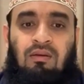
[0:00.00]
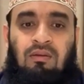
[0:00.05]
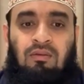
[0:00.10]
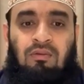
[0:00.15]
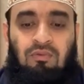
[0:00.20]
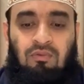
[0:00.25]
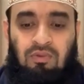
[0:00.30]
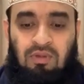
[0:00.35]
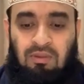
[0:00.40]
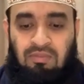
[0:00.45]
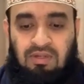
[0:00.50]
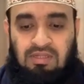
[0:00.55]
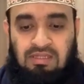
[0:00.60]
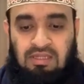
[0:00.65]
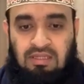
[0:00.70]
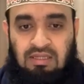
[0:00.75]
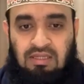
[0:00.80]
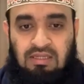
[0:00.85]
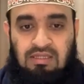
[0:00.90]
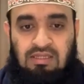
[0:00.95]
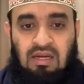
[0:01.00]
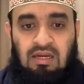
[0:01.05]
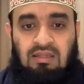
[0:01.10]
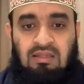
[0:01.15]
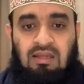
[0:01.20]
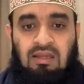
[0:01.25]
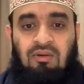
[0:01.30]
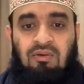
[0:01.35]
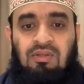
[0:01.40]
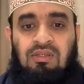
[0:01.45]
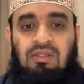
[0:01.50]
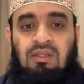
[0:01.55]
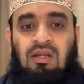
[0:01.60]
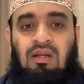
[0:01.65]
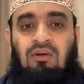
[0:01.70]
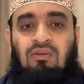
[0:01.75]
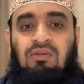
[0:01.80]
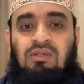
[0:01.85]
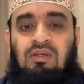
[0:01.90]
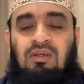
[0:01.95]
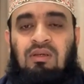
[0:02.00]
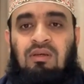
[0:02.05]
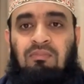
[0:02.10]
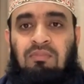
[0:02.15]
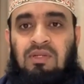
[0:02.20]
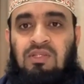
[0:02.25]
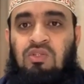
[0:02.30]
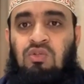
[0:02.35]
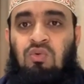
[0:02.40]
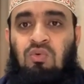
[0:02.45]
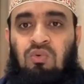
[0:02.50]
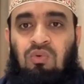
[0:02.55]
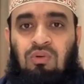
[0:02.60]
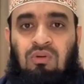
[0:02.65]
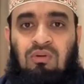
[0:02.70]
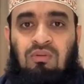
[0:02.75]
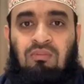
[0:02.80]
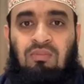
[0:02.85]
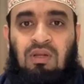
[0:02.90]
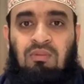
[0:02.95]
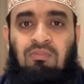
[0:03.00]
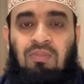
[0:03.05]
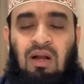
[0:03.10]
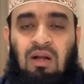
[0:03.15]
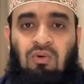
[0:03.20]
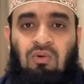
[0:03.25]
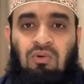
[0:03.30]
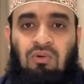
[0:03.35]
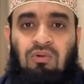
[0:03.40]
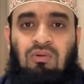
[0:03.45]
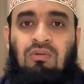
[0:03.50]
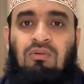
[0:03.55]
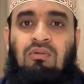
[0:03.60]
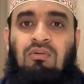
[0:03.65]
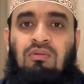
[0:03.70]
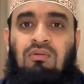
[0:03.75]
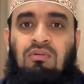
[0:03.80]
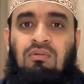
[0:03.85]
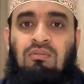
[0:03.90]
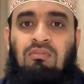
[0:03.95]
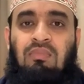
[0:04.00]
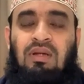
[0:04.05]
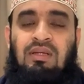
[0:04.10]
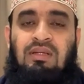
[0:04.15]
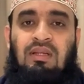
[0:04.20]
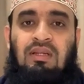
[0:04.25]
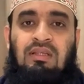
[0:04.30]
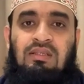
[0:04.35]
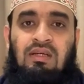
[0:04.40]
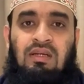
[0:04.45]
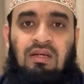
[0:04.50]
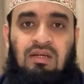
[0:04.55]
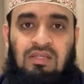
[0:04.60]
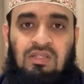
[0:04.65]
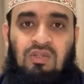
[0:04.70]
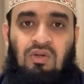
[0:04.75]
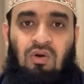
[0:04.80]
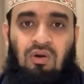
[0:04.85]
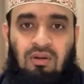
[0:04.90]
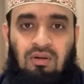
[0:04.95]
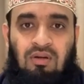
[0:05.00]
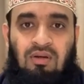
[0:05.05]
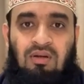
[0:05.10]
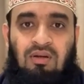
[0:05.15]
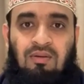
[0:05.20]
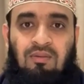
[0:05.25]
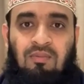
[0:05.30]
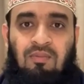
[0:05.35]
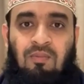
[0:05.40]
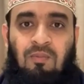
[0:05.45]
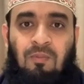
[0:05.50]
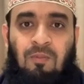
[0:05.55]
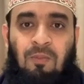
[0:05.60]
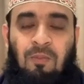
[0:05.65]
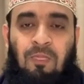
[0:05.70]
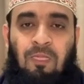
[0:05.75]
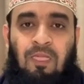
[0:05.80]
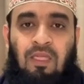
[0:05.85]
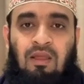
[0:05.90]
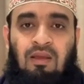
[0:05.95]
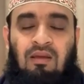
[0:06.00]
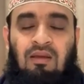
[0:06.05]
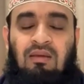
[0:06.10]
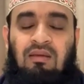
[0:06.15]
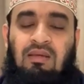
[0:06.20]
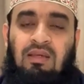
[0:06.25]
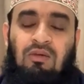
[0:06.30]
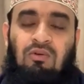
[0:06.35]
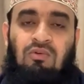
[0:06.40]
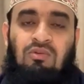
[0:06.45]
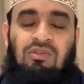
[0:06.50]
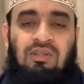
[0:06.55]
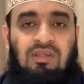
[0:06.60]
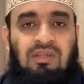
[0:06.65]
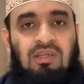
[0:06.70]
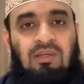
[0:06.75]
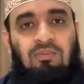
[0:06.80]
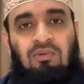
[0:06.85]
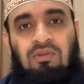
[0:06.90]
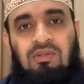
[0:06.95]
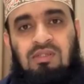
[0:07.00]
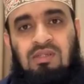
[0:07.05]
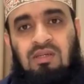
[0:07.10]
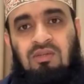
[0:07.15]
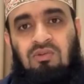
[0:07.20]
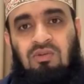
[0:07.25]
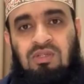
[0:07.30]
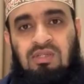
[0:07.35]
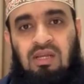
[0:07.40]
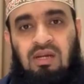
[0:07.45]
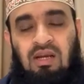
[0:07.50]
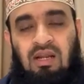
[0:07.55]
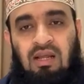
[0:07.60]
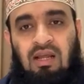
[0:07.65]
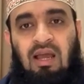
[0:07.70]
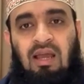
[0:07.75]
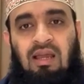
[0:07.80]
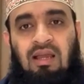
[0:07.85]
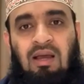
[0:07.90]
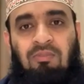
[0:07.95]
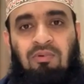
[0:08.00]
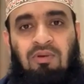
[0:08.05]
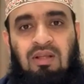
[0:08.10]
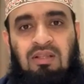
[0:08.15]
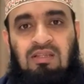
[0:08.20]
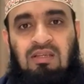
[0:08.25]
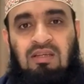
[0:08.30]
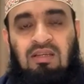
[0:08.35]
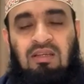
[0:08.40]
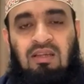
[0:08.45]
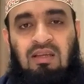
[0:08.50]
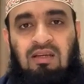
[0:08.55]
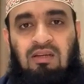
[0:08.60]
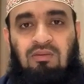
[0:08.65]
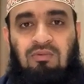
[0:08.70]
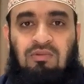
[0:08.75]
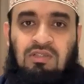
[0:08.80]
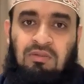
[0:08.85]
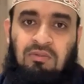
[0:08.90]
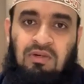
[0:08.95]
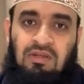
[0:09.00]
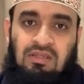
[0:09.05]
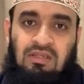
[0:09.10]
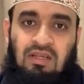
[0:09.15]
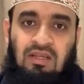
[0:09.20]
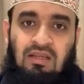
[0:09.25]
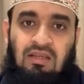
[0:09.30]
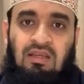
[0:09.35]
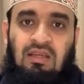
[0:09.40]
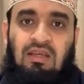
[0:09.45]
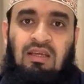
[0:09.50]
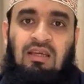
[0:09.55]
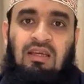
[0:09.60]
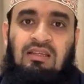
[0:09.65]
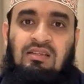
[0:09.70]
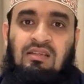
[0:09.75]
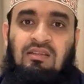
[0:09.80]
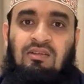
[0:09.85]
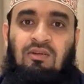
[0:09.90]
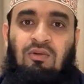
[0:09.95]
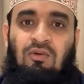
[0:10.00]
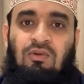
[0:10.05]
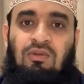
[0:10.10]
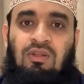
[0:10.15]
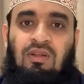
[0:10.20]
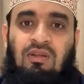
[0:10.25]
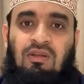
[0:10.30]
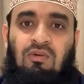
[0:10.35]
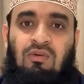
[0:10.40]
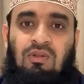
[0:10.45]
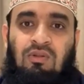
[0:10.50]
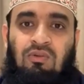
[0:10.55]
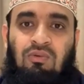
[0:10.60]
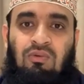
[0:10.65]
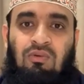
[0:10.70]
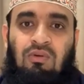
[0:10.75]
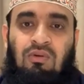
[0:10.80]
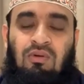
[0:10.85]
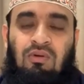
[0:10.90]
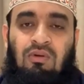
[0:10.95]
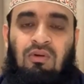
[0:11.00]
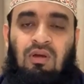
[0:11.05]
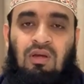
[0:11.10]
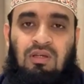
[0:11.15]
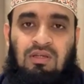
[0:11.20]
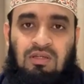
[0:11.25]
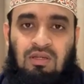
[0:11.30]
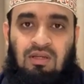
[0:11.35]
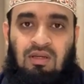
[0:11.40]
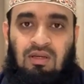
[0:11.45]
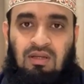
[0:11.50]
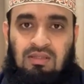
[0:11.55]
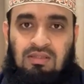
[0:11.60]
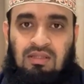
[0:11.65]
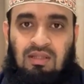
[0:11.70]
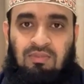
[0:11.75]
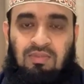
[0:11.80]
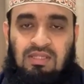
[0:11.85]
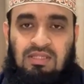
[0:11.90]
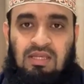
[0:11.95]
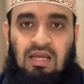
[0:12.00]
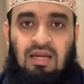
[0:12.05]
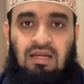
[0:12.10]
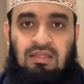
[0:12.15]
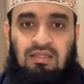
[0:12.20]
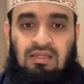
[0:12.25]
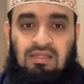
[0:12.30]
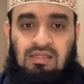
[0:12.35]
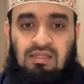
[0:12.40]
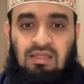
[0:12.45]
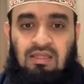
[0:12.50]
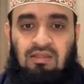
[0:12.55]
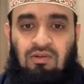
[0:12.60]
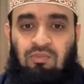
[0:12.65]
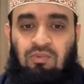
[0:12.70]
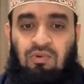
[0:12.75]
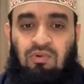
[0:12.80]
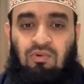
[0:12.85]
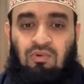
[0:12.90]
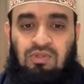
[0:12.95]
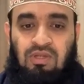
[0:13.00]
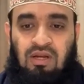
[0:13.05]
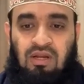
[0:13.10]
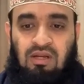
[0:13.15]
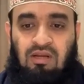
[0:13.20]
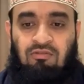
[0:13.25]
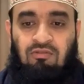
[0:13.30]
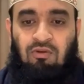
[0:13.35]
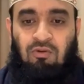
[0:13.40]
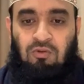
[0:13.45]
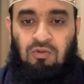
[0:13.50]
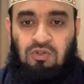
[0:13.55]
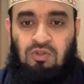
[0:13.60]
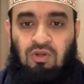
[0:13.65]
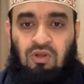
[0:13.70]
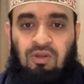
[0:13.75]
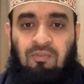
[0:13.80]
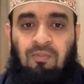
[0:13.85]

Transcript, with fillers: দুই নম্বরে যাদেরকে ছাড় দেওয়া হয়েছে তারা হচ্ছে মাজনুন মানে পাগল মেন্টালি যারা ডিসঅর্ডার কি করছে কি বলছে কিছুই জানে না গায়ে কাপড় আছে কি না এটা বুঝতে পারছে না এই জাতীয় লোকদেরকেও কিন্তু আশারি আল ইসলামিয়া ছাড় দিয়েছে তাদের উপর রোজা রাখা ফরজ নয়